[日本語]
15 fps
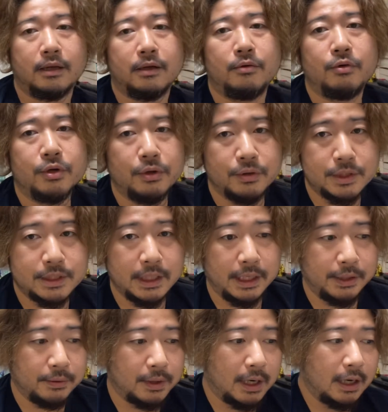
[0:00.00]
工業地
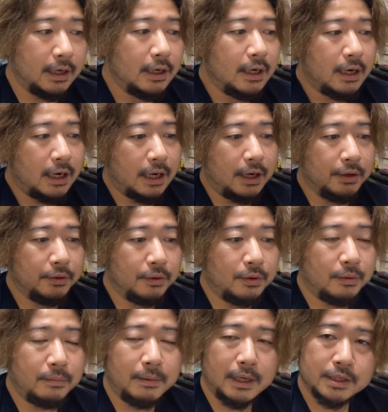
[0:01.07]
帯とか、あ
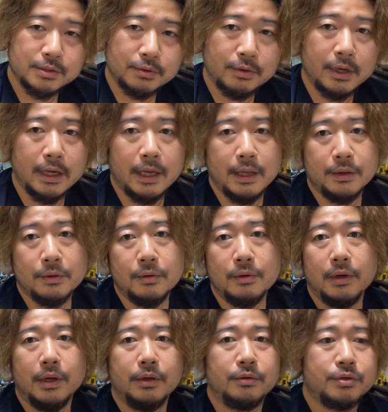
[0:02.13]
の、まあ、そこら辺
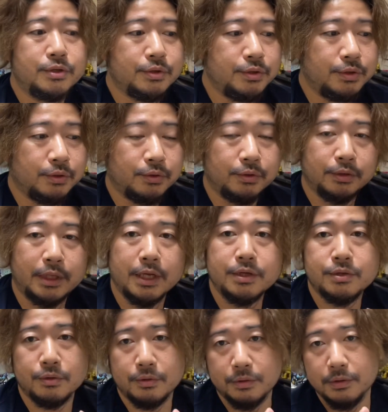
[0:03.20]
の、えっ、ー、と、就職、転職、